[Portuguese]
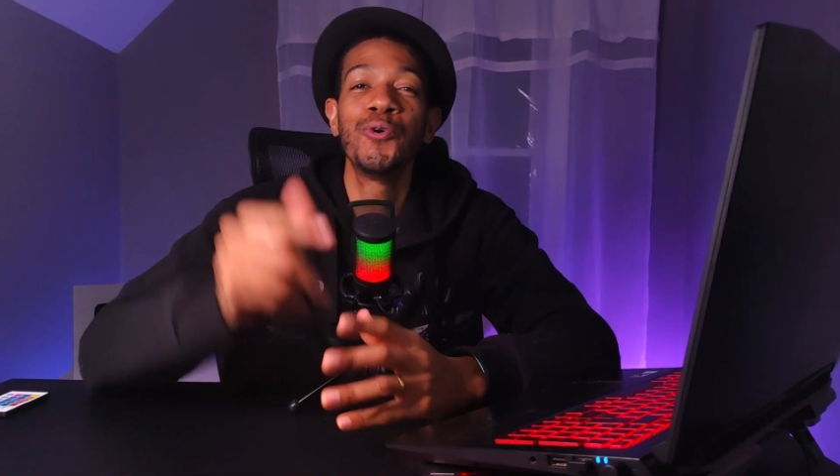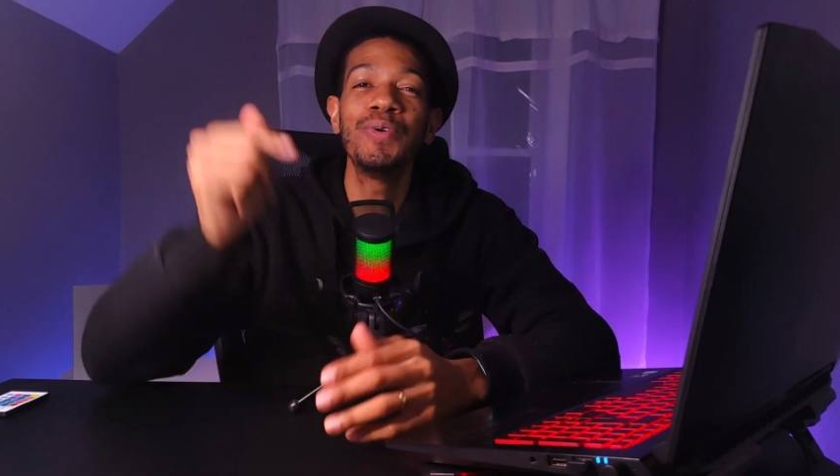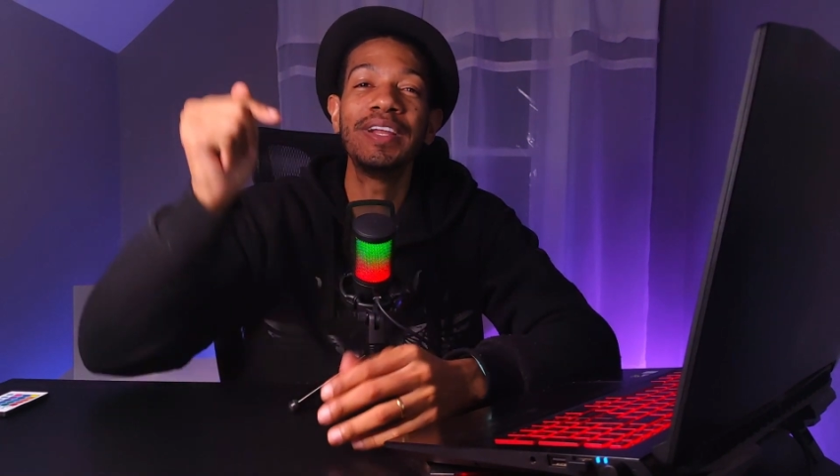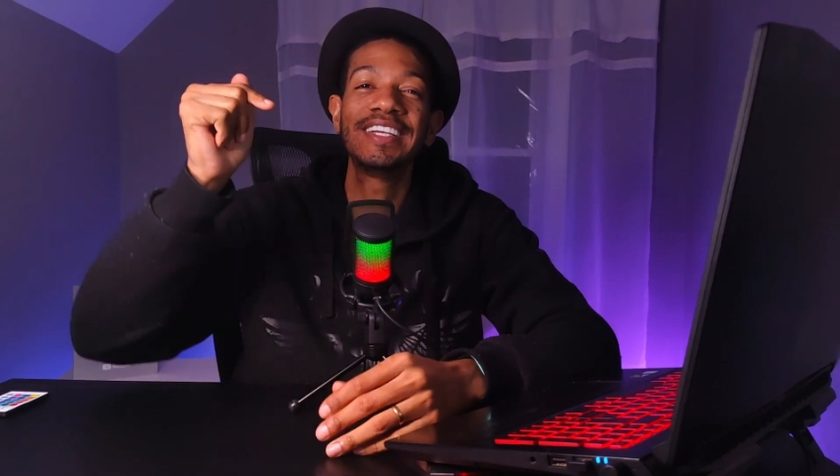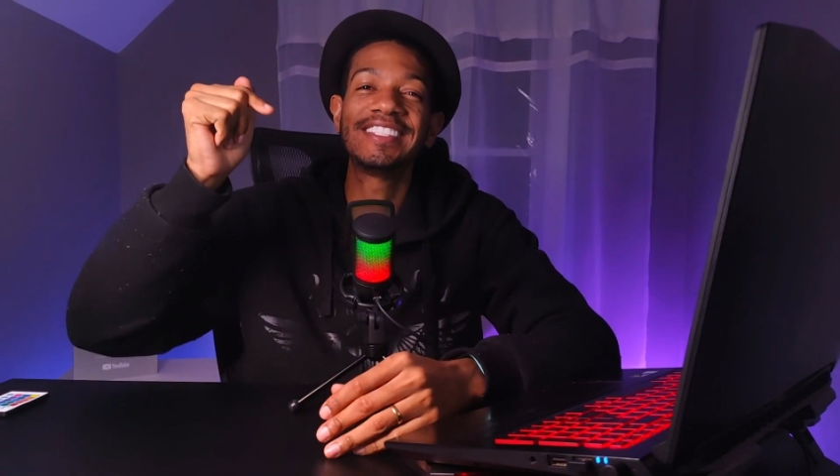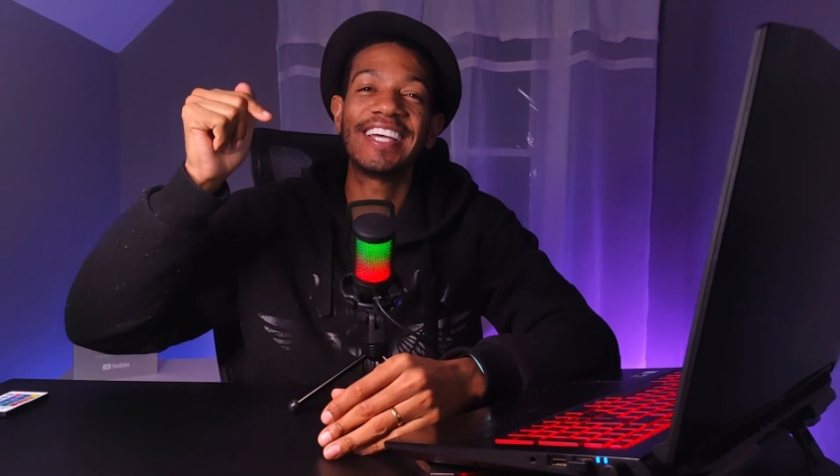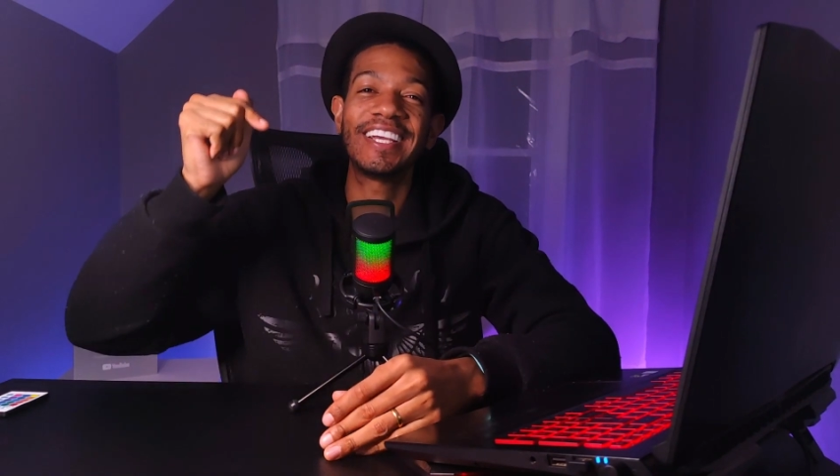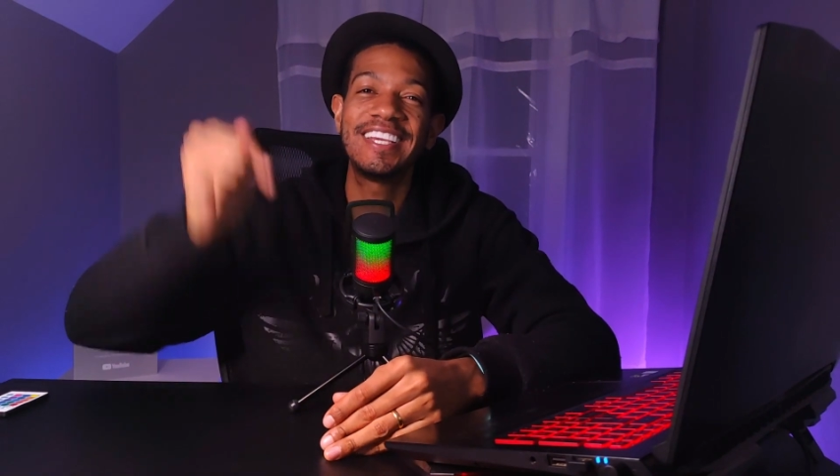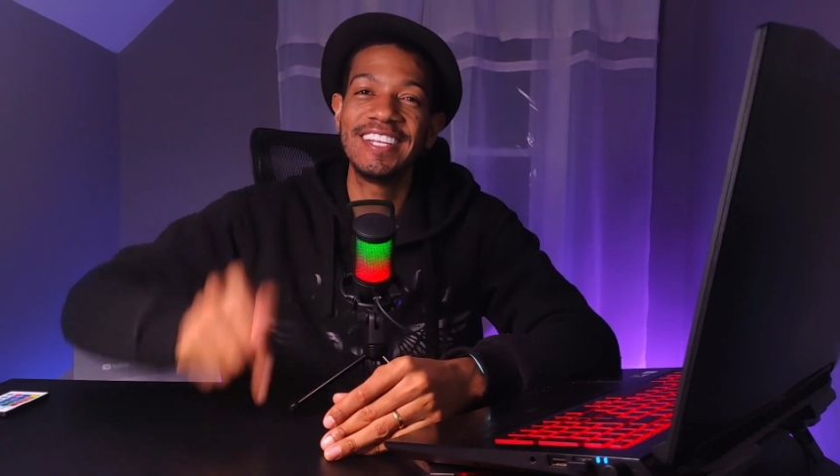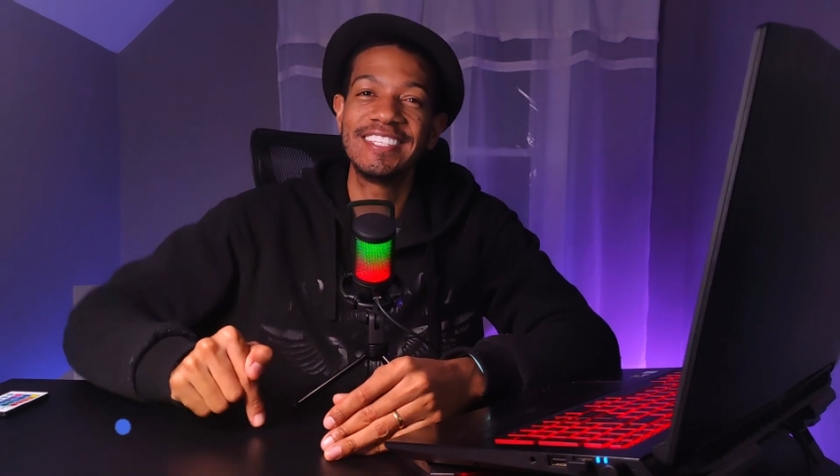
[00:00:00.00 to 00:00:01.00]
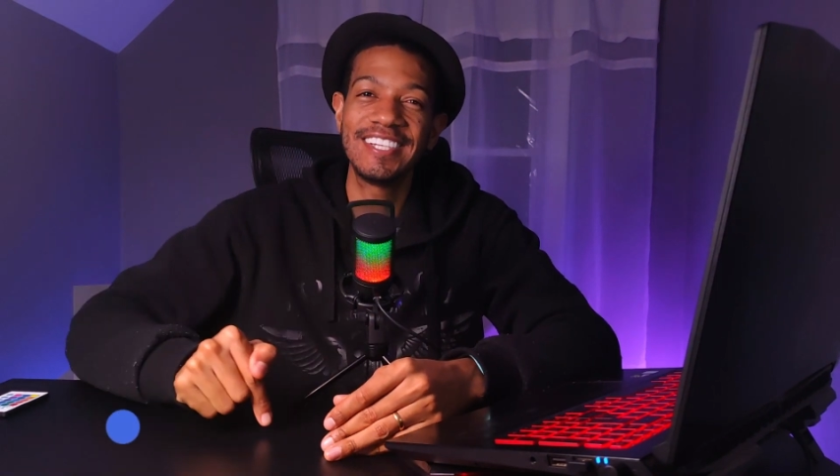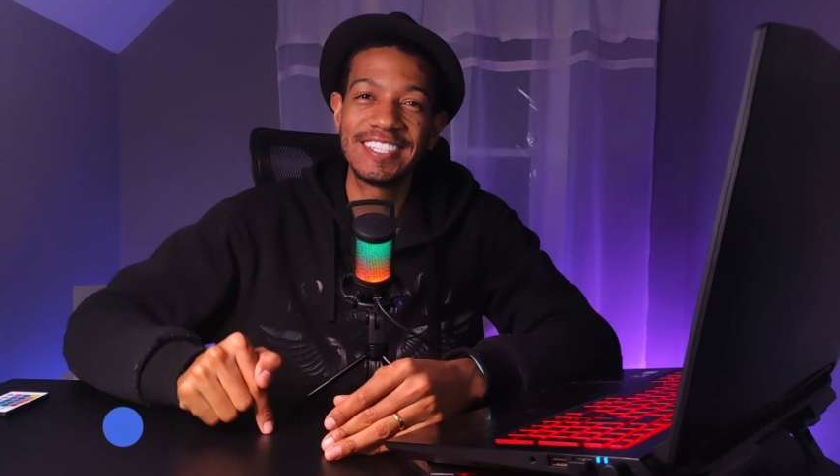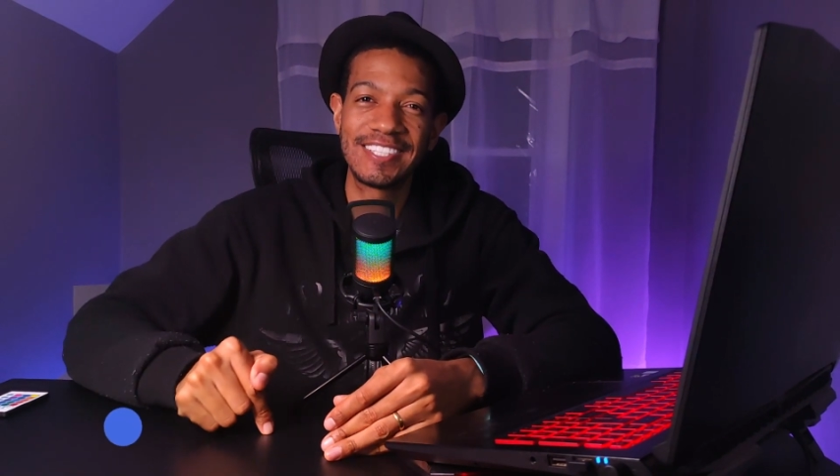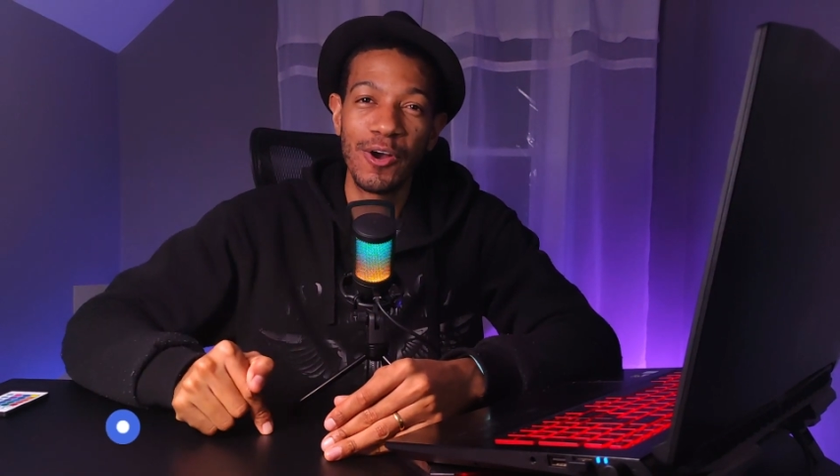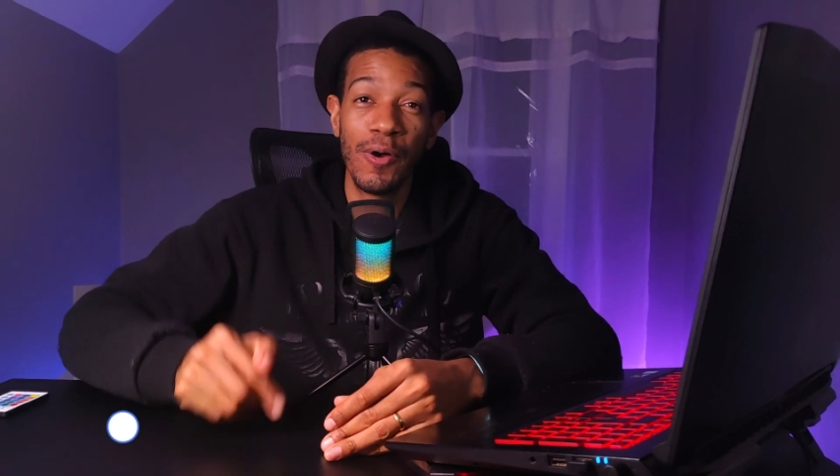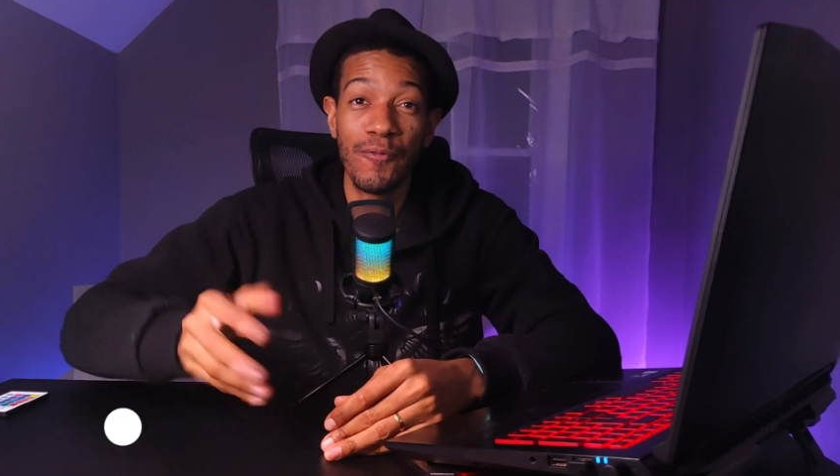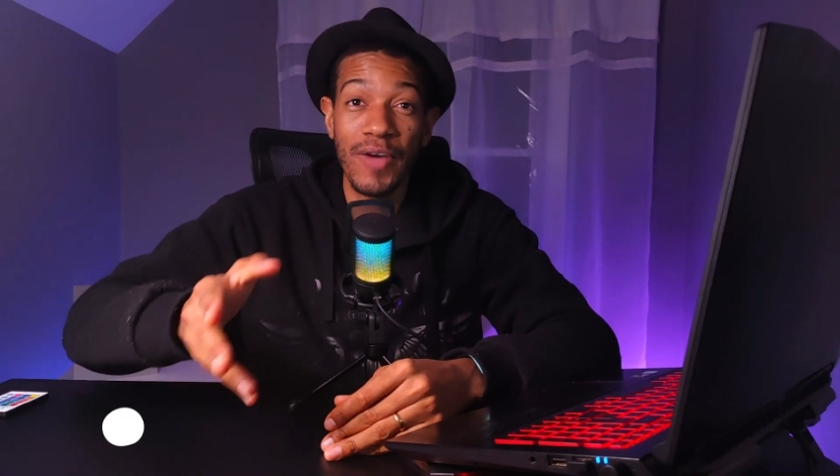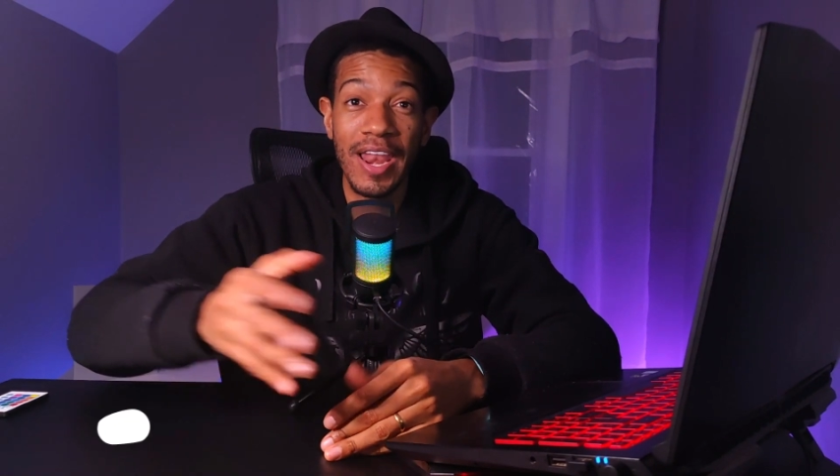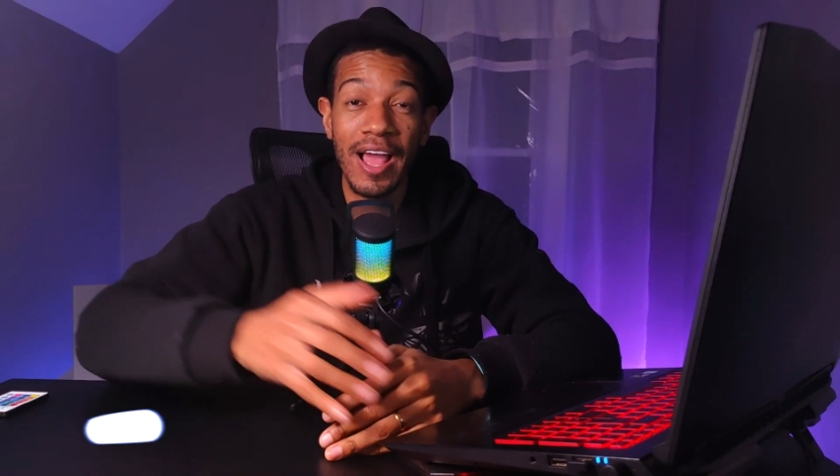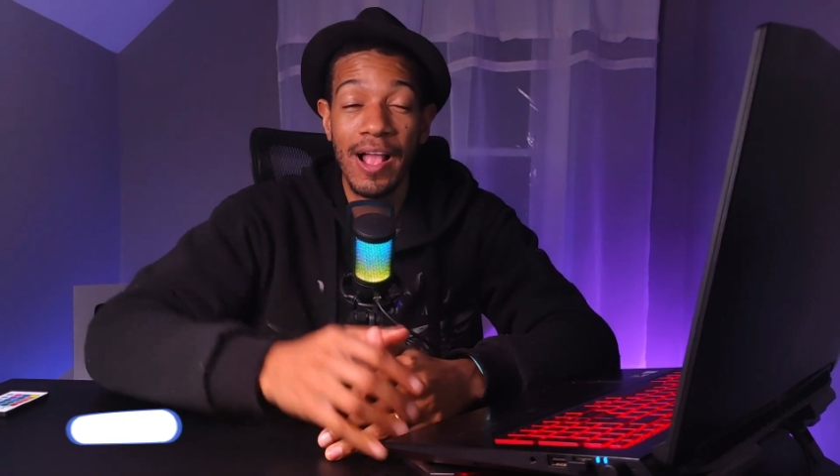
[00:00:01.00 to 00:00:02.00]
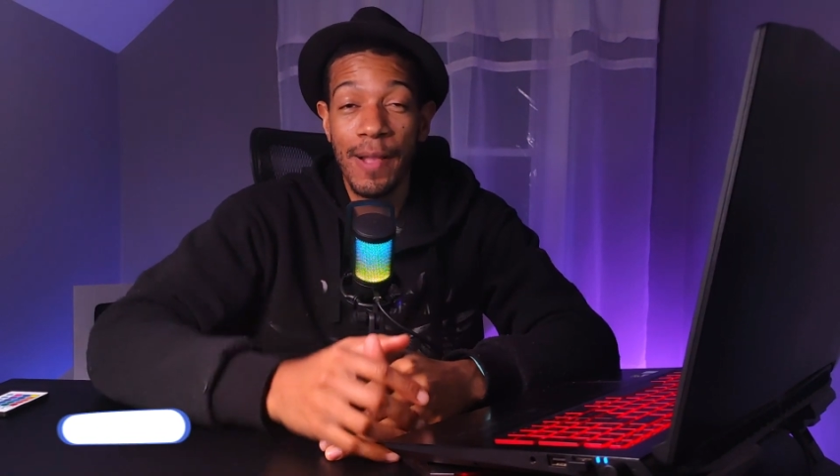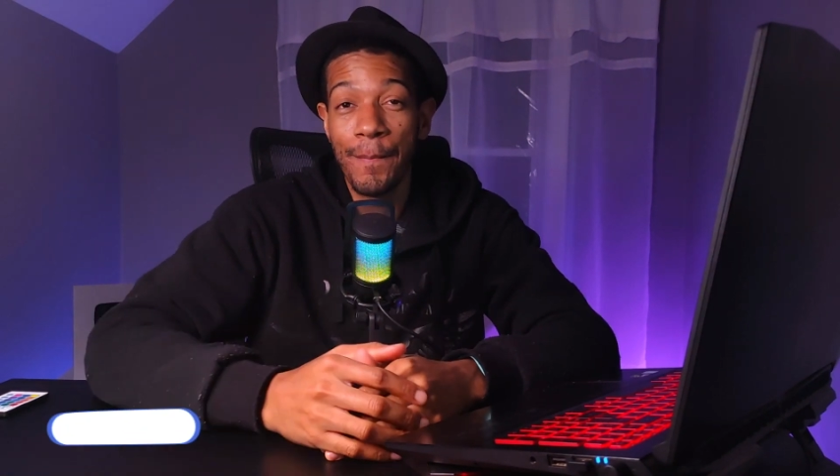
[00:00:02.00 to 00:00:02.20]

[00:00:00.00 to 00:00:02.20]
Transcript: o link está aqui na descrição descrição, vá lá